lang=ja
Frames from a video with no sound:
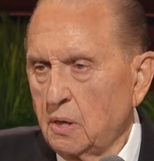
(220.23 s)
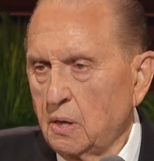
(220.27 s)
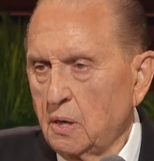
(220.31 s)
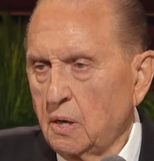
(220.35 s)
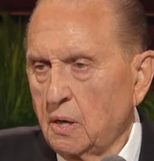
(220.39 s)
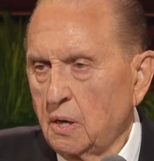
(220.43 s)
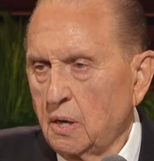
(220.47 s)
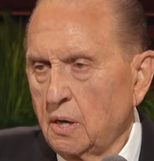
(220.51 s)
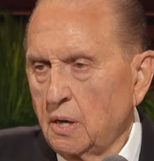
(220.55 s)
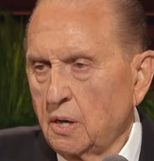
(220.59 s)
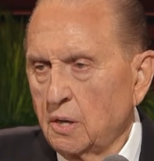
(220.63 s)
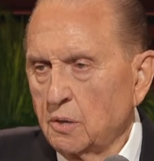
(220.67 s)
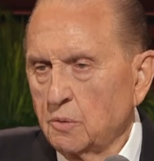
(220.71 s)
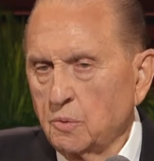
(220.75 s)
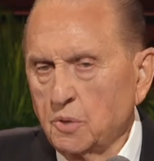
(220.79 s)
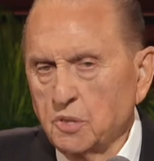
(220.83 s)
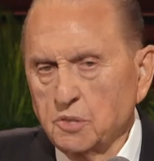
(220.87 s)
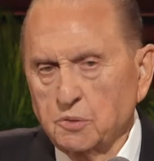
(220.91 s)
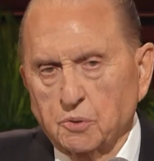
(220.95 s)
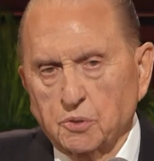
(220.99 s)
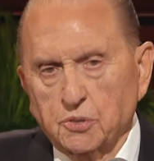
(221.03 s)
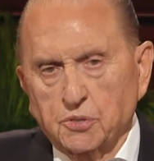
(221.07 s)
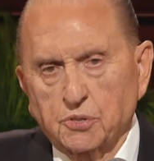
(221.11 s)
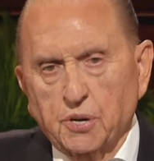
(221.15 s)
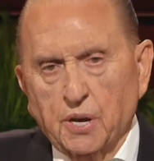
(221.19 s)
人の
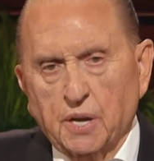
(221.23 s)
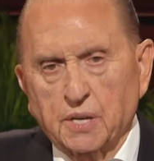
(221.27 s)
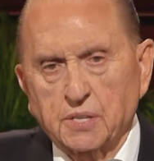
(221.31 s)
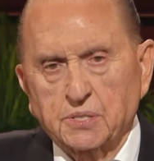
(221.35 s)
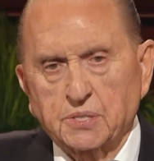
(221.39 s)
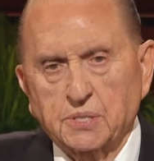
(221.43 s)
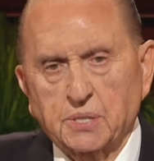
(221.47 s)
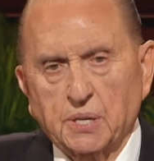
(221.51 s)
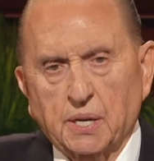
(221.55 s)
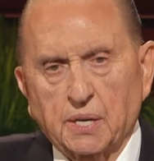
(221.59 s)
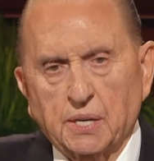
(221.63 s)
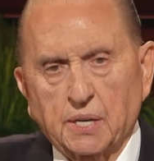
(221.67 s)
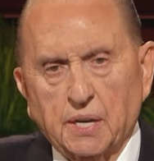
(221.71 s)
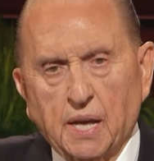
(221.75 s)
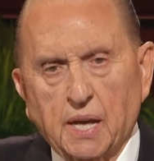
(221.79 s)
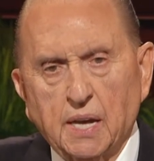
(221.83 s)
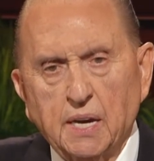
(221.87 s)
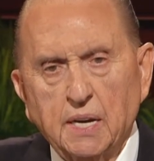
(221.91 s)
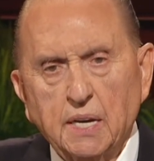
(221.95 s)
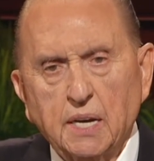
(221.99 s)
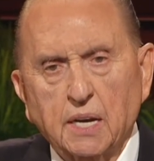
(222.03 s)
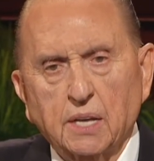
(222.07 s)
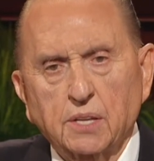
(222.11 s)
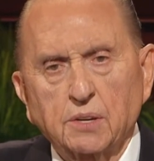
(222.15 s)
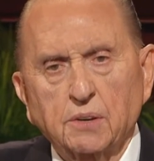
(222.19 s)
心の奥底まで
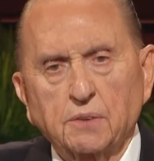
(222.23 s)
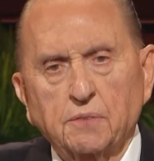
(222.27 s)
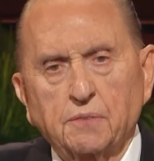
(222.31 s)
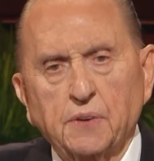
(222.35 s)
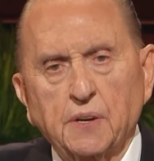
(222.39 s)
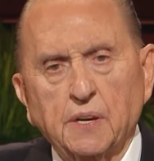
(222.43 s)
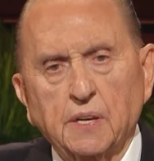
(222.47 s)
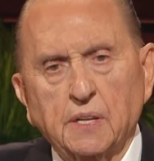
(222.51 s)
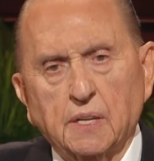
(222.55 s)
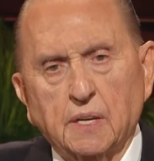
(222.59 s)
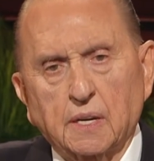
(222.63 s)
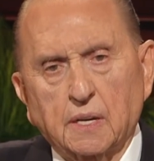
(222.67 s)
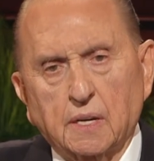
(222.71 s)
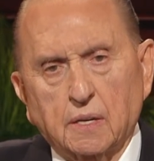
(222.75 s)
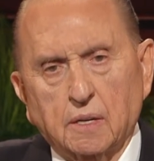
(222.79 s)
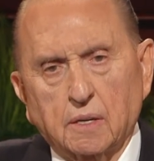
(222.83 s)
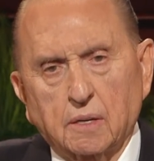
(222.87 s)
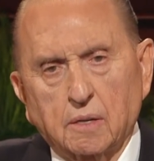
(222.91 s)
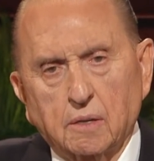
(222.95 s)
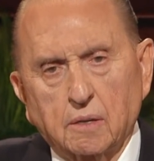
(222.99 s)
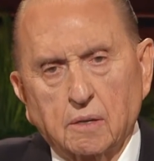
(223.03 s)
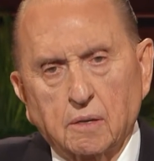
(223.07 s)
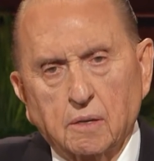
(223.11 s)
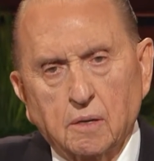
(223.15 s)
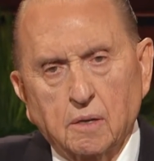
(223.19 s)
達することのできる
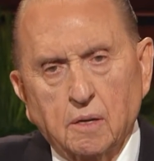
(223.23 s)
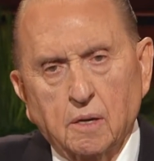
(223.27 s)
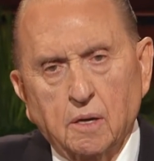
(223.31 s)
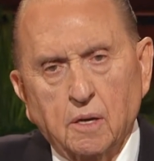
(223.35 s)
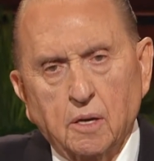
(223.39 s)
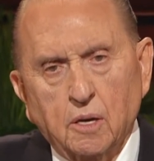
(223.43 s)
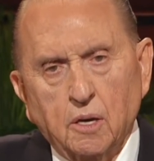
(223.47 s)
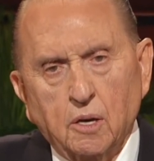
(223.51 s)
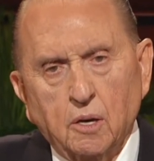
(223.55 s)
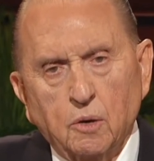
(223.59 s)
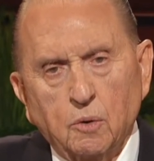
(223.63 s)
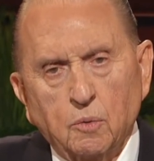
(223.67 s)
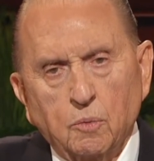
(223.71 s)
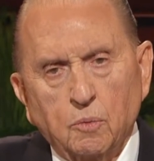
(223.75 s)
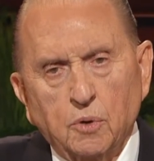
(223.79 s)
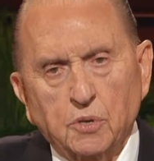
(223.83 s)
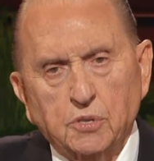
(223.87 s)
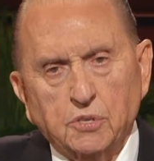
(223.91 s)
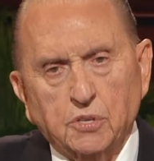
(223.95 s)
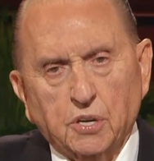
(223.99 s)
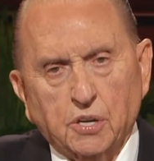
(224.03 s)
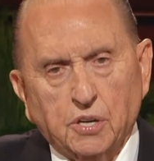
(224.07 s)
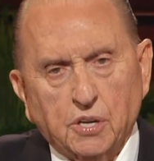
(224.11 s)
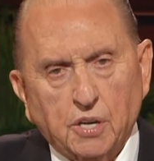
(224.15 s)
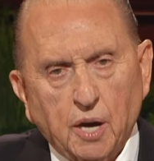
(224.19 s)
いかなる
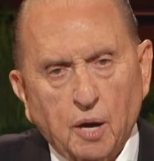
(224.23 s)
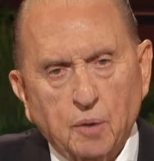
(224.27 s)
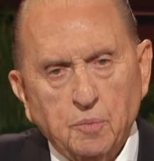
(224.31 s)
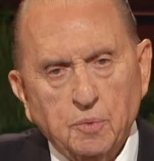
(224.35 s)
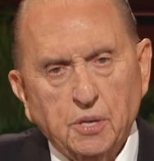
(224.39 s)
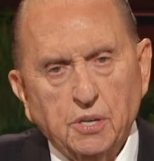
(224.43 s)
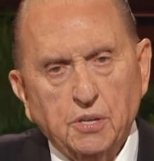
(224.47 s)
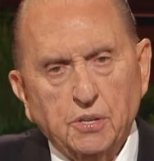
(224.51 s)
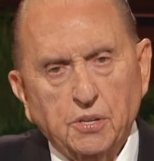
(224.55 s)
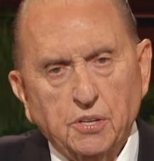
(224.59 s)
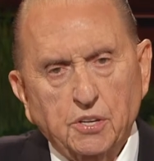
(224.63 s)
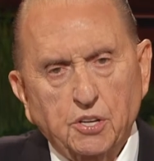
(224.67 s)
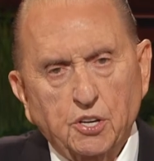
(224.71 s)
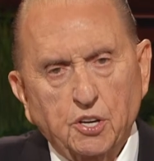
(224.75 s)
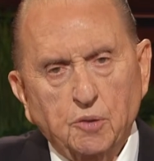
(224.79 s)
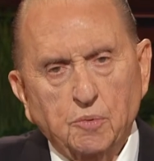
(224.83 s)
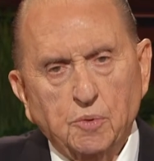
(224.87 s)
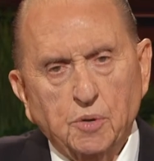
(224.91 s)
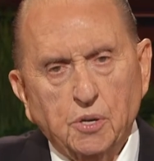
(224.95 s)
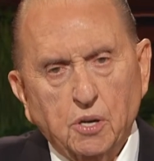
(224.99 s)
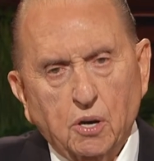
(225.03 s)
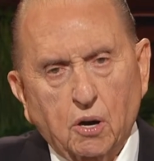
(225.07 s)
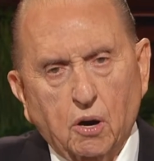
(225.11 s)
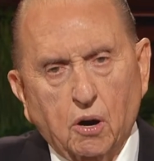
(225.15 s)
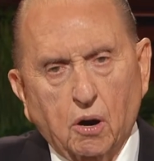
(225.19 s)
感情よりも
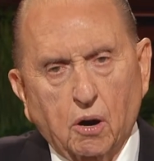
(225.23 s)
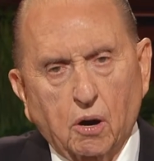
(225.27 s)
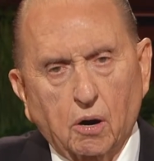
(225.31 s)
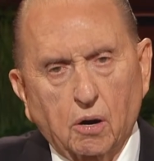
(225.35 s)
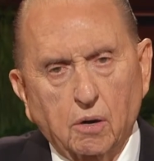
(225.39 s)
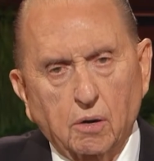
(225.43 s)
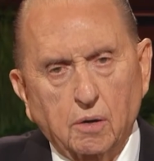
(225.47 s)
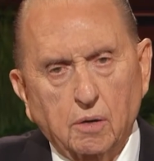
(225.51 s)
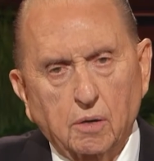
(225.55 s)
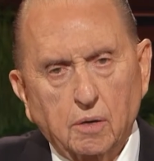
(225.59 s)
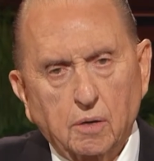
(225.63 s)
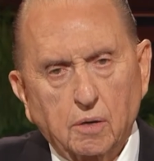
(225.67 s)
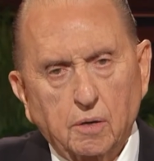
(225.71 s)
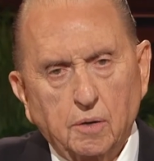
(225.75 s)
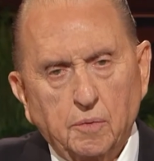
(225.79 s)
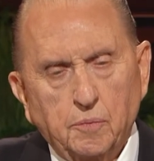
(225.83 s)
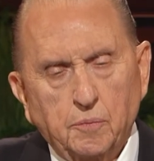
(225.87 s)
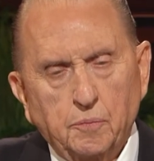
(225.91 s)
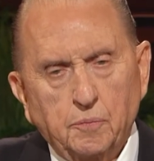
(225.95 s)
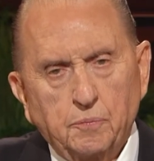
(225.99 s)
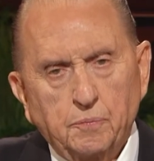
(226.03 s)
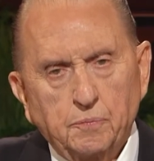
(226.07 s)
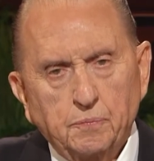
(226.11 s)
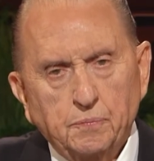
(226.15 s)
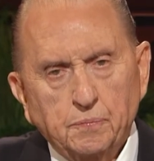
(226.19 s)
崇高な
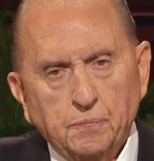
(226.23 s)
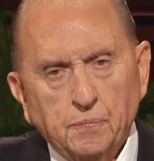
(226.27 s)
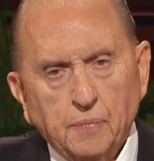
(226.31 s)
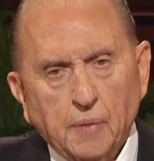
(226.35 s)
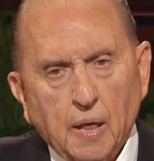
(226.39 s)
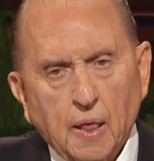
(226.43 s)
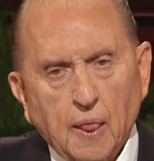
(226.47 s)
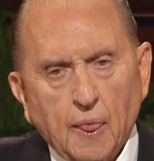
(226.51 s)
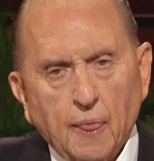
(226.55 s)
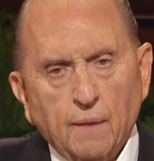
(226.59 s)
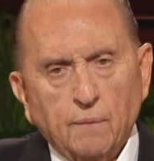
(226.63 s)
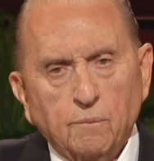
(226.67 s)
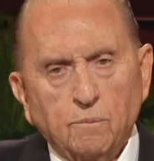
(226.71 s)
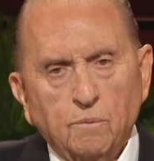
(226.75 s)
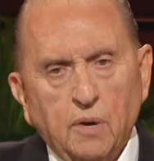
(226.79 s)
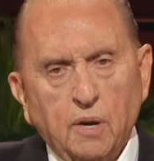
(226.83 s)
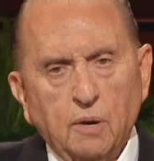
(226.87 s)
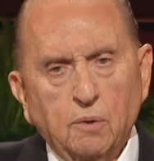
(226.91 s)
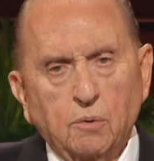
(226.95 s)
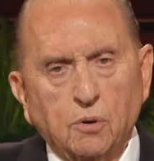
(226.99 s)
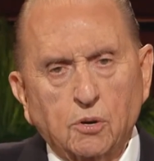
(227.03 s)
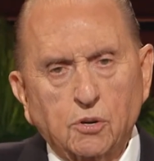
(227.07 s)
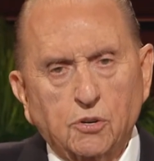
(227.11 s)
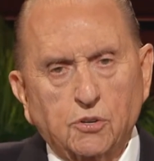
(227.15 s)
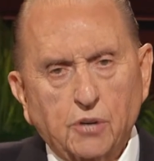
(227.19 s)
平安を感じること
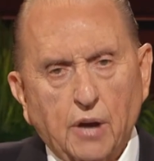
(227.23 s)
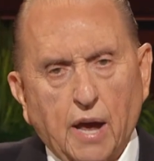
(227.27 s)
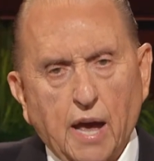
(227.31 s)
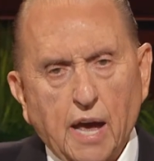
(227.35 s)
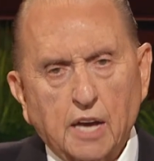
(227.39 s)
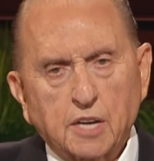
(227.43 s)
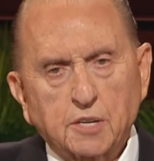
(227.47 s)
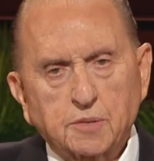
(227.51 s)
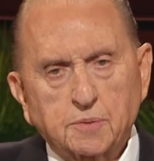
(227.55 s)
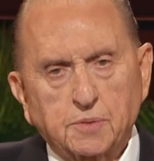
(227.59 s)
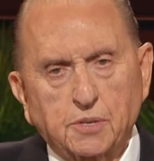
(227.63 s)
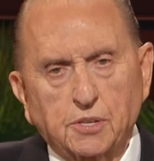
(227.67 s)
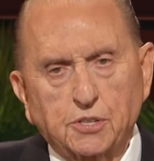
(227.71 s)
ができます